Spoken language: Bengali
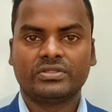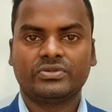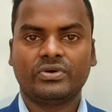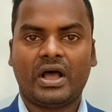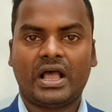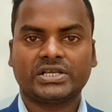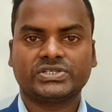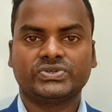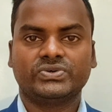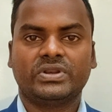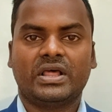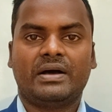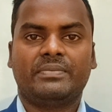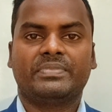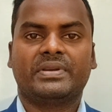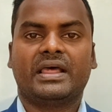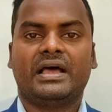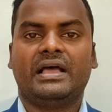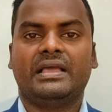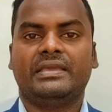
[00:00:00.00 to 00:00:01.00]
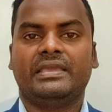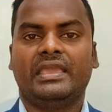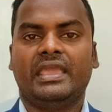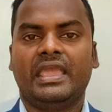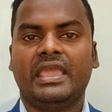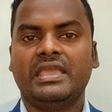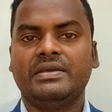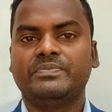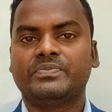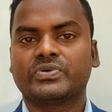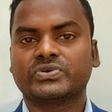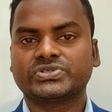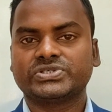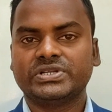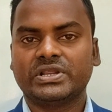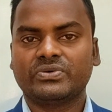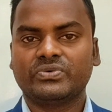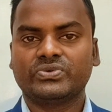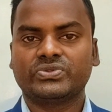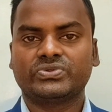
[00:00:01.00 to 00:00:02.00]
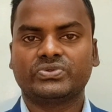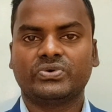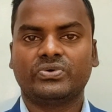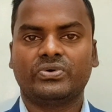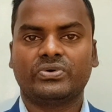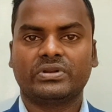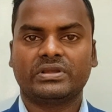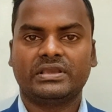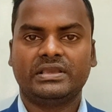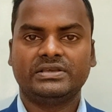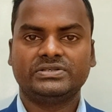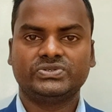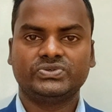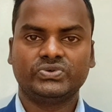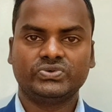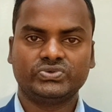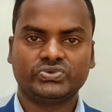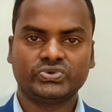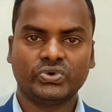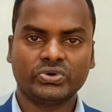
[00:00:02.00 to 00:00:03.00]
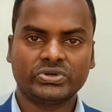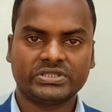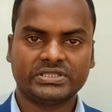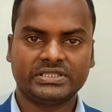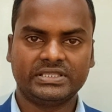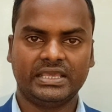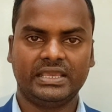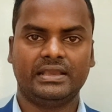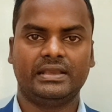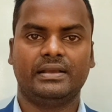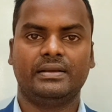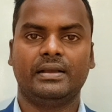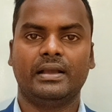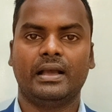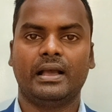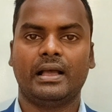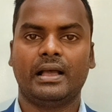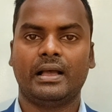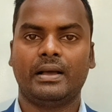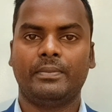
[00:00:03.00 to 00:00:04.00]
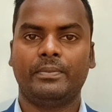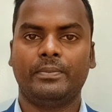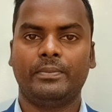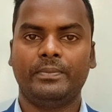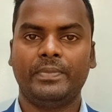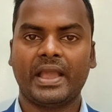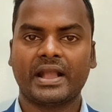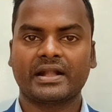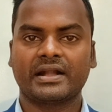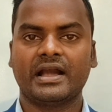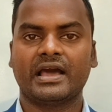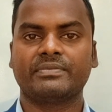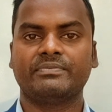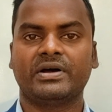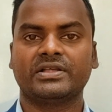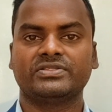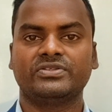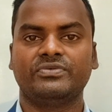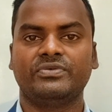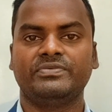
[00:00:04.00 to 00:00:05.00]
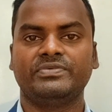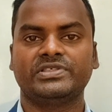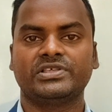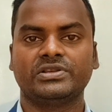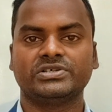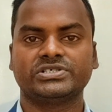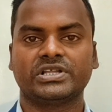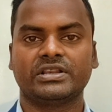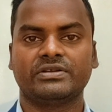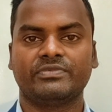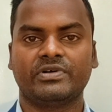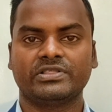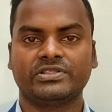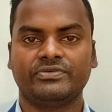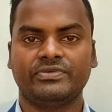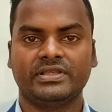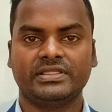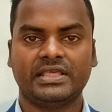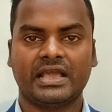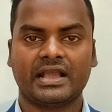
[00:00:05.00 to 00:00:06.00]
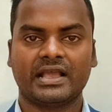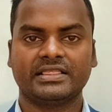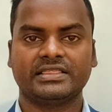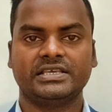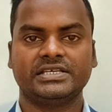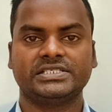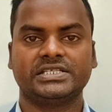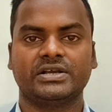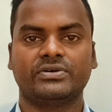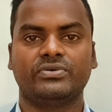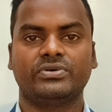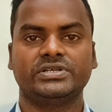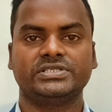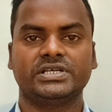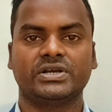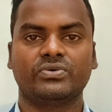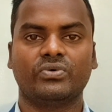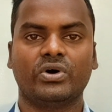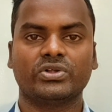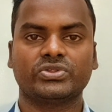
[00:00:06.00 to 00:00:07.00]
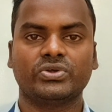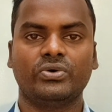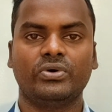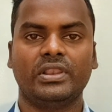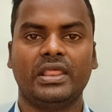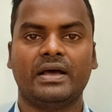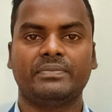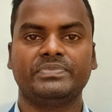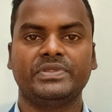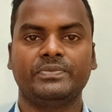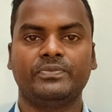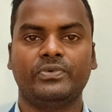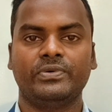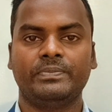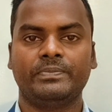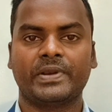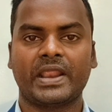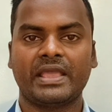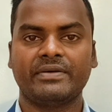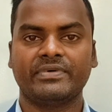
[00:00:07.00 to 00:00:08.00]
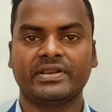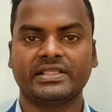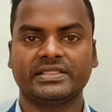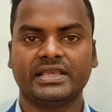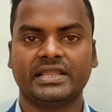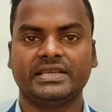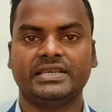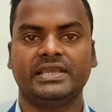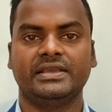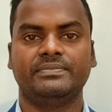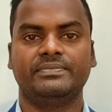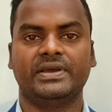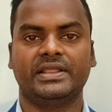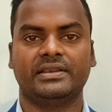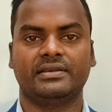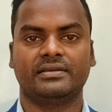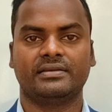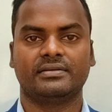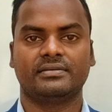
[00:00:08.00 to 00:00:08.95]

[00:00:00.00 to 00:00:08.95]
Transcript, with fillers: তো আসুন আমরা এই প্রশ্নের উত্তর কিছু যৌক্তিক ব্যাখ্যার মাধ্যমে বিশ্লেষণের মাধ্যমে দেখার চেষ্টা করি যে কত হলে আপনি প্রাইমারিতে টিকবেন